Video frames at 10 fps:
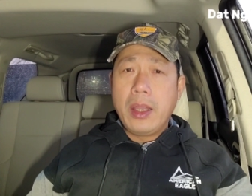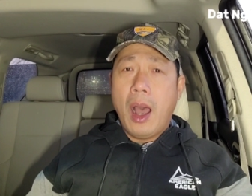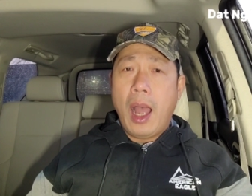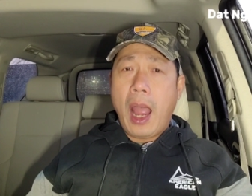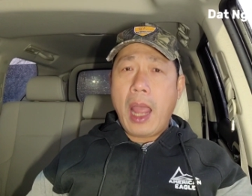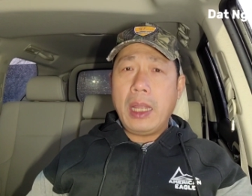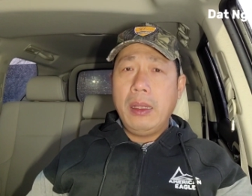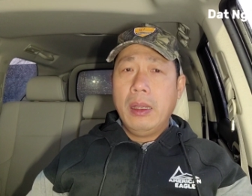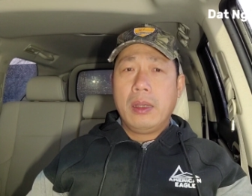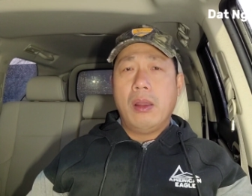do
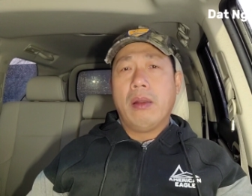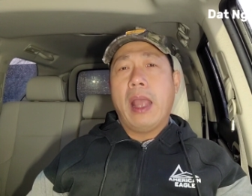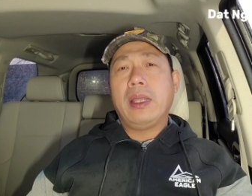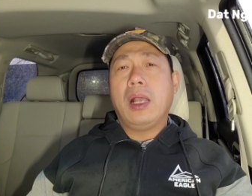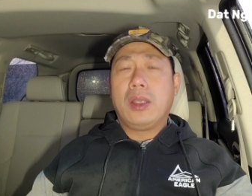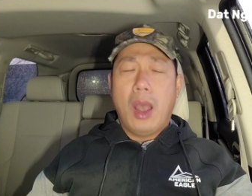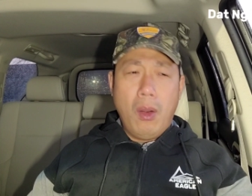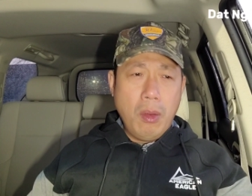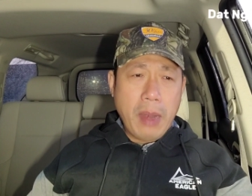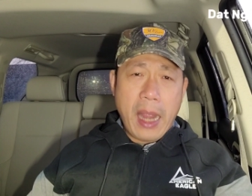ai do đảng dân
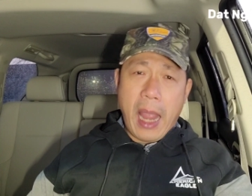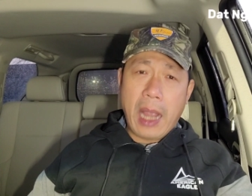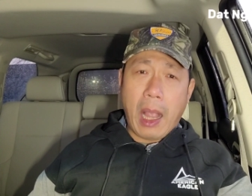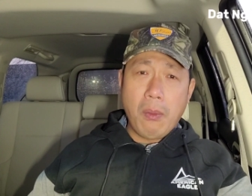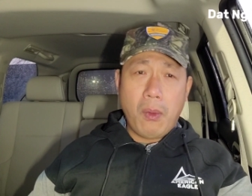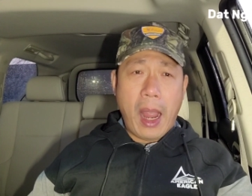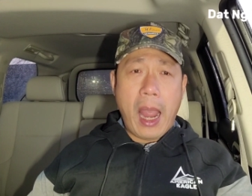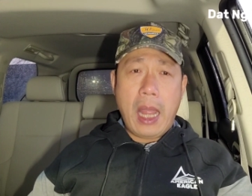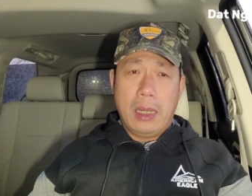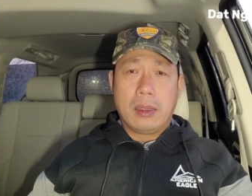chủ không để đảng cộng
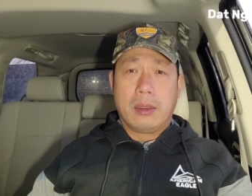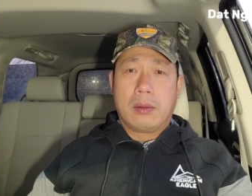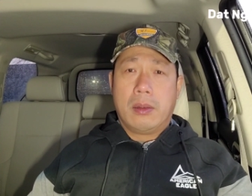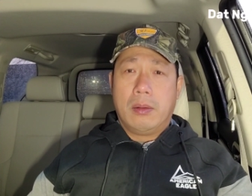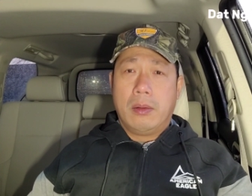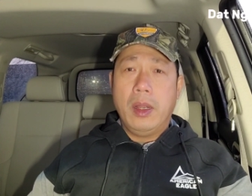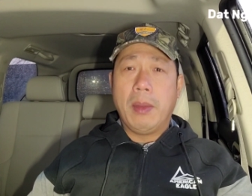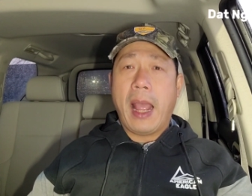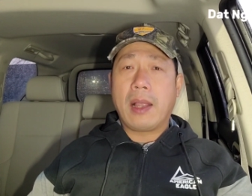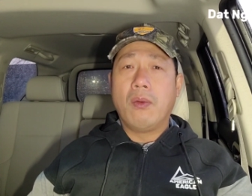hòa
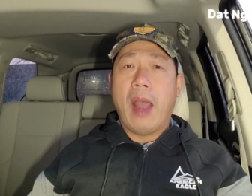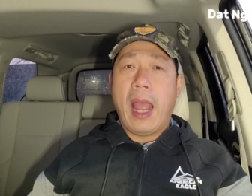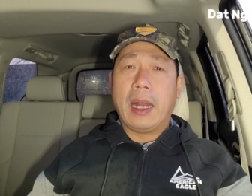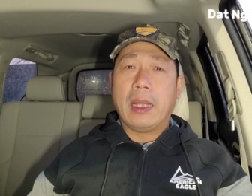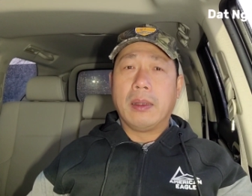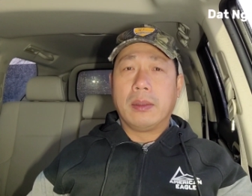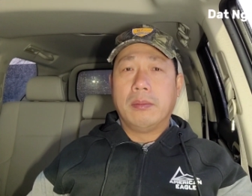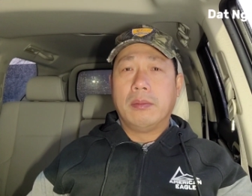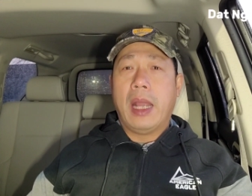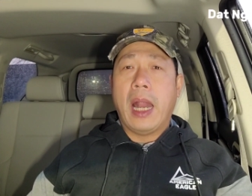nếu mà đảng cộng hòa là
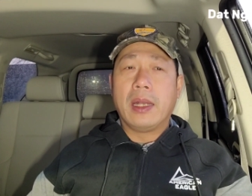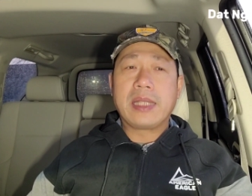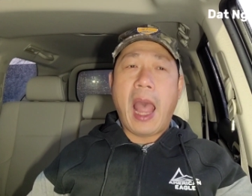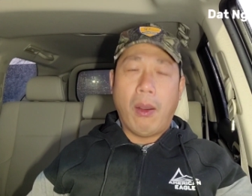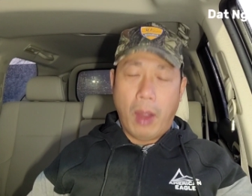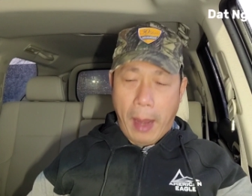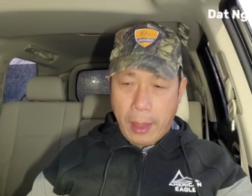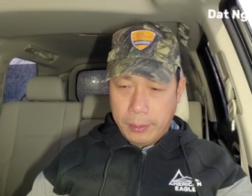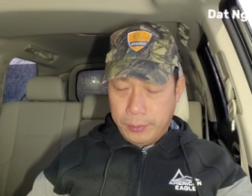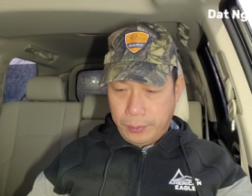biden nó xạo các
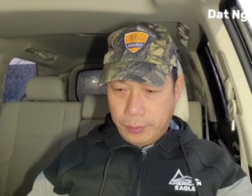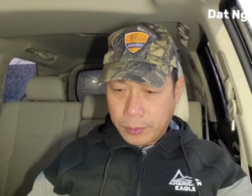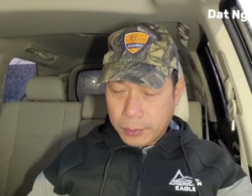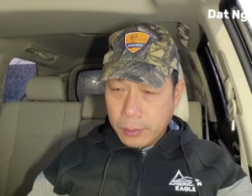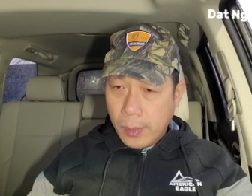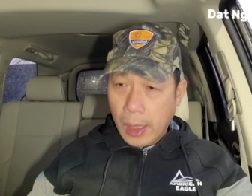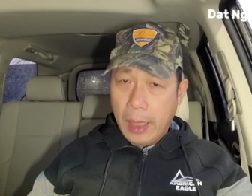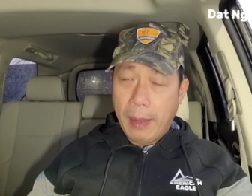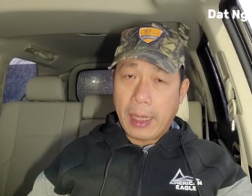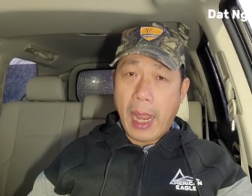bạn
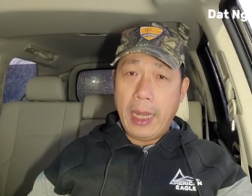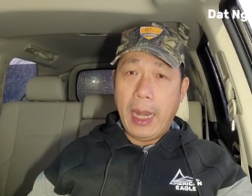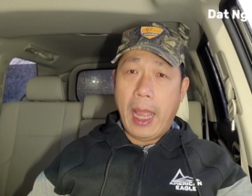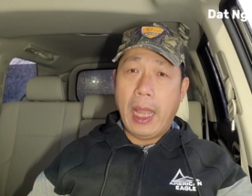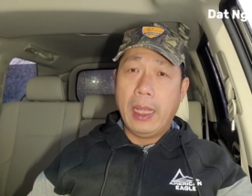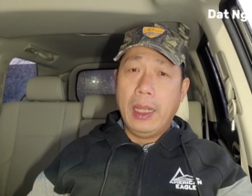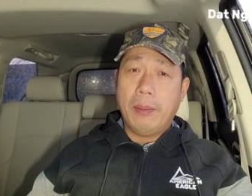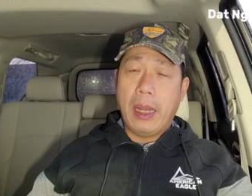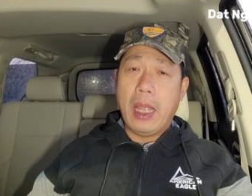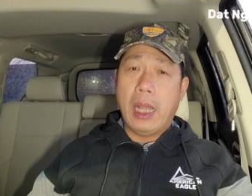thì bạn thấy là
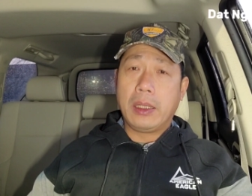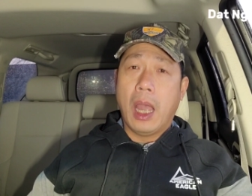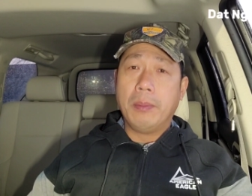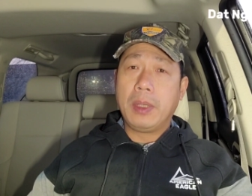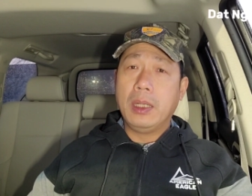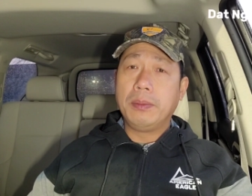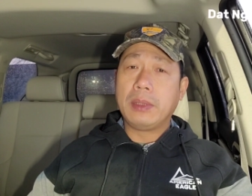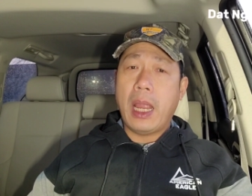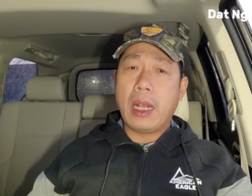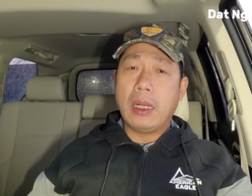bây giờ trộm cướp
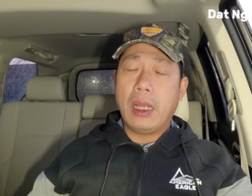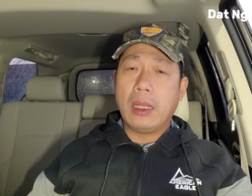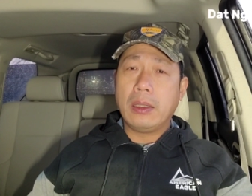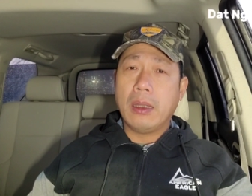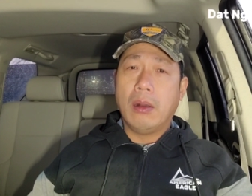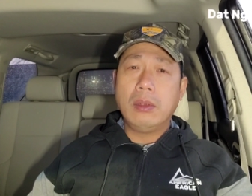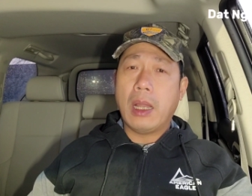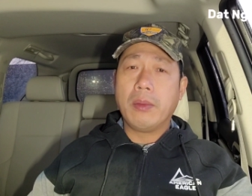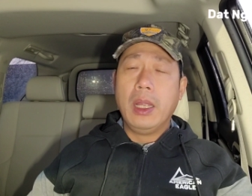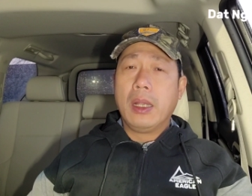tràn lan chỗ
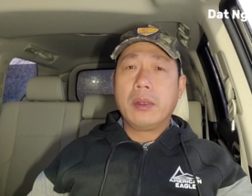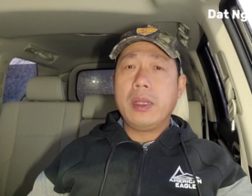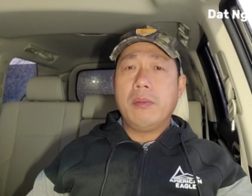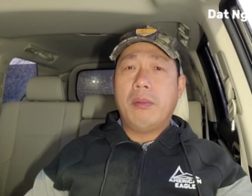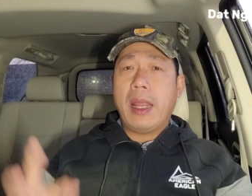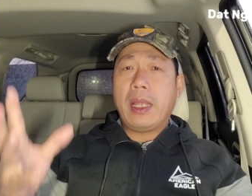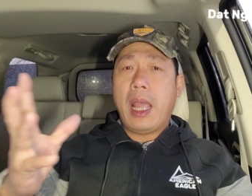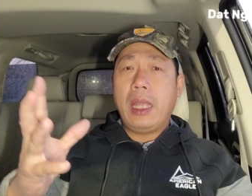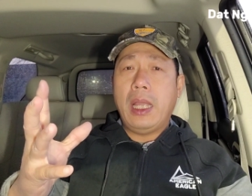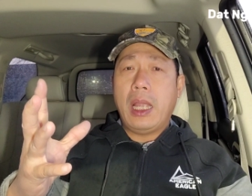nào mấy
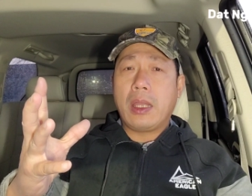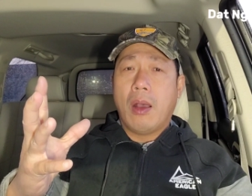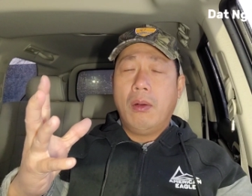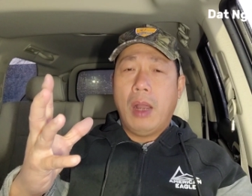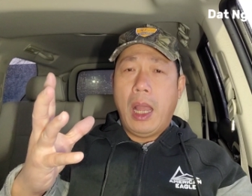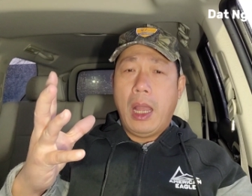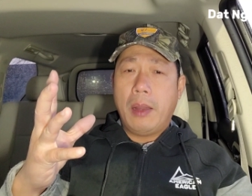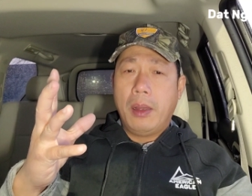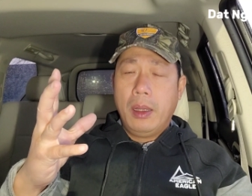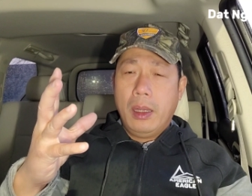cái à, chỗ
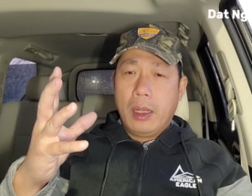à,